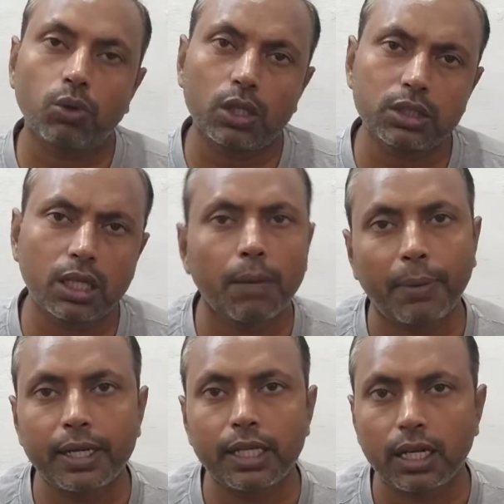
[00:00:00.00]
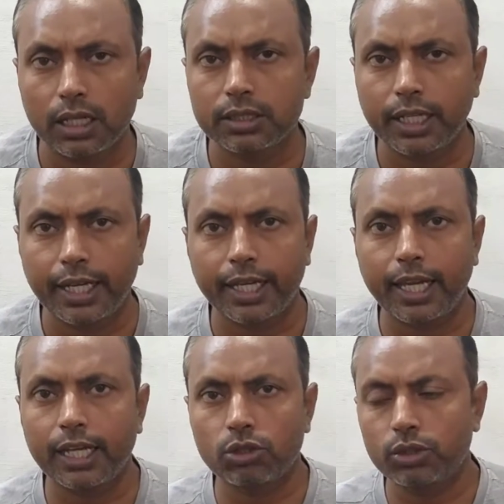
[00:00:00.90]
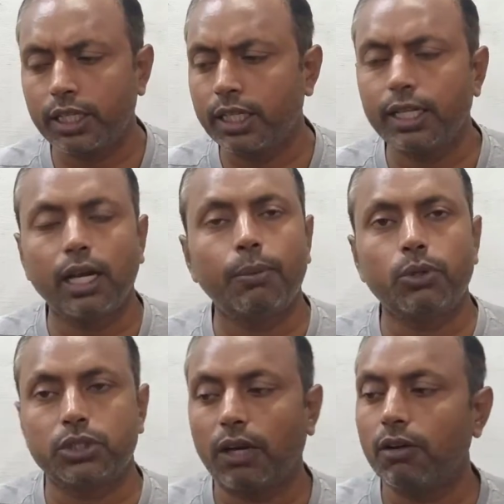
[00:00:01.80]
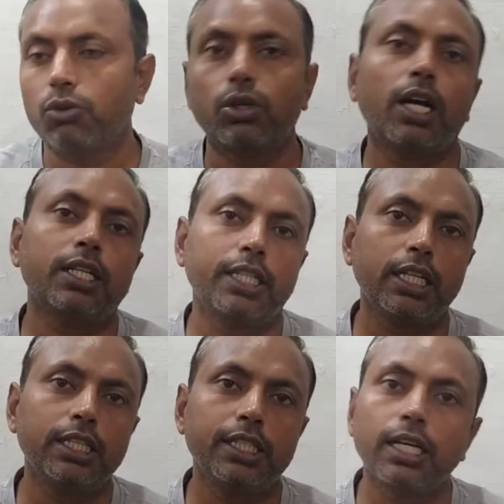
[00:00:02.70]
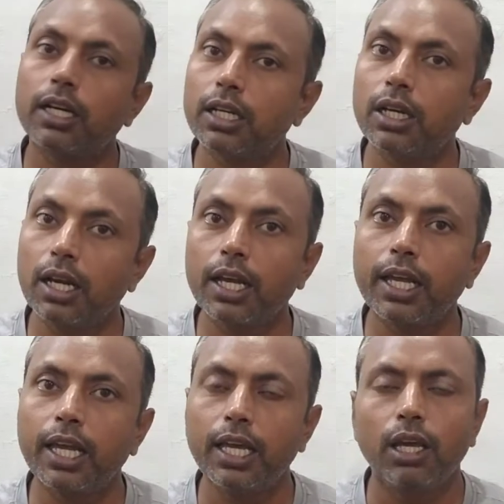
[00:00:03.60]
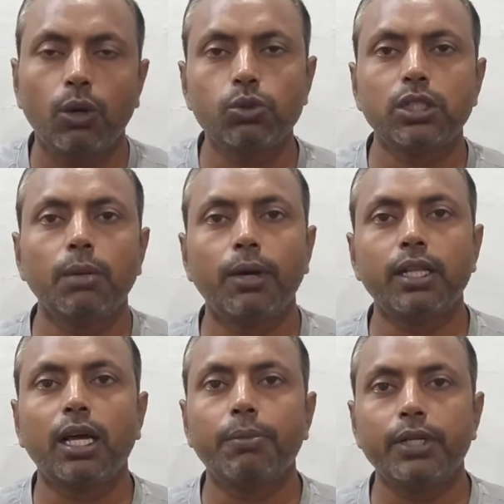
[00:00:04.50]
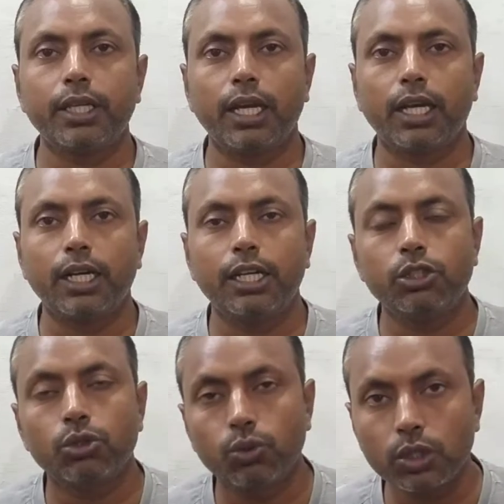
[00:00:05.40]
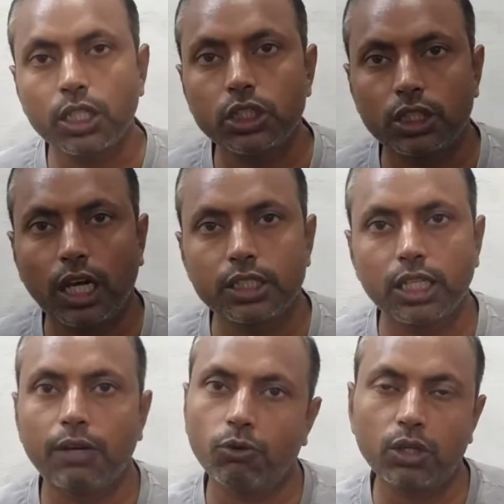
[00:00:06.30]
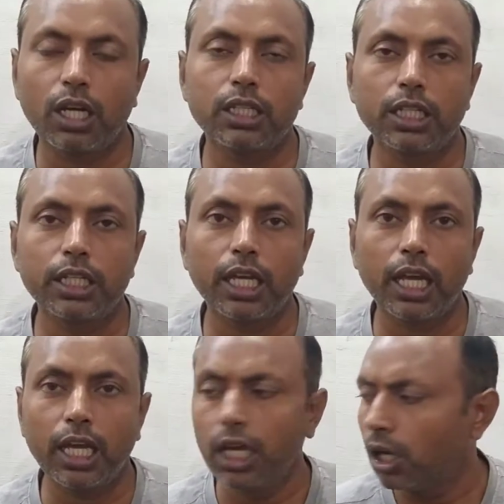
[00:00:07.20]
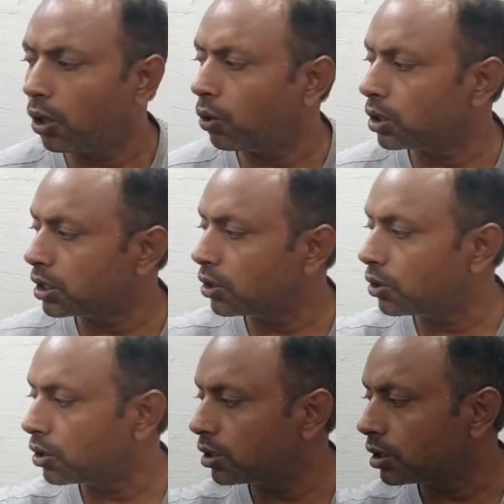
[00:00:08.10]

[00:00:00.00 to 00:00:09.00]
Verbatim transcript: थोड़ा सा या पानी हल्का सा रह गया है तो देखिए आप चावल उठा कर देख लीजिएगा कि गल गए हैं उसके बाद आपने क्या करना है जो गुड़ की चाश है वो डाल देनी है और जो